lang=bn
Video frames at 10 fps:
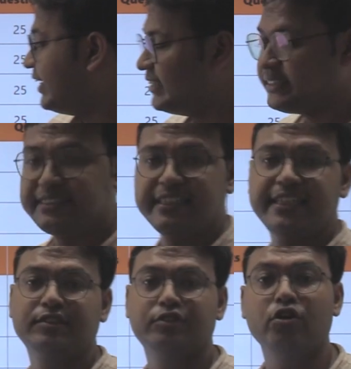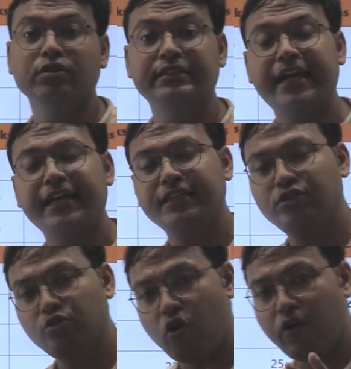হিস্ট্রিতে স্ট্রং তারা
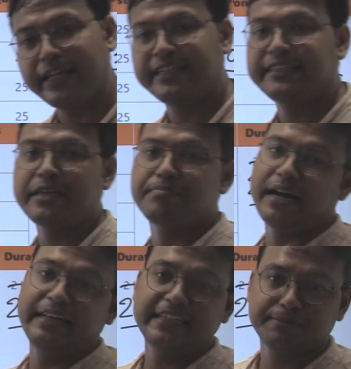কিন্তু অনেকটাই মাইলেজ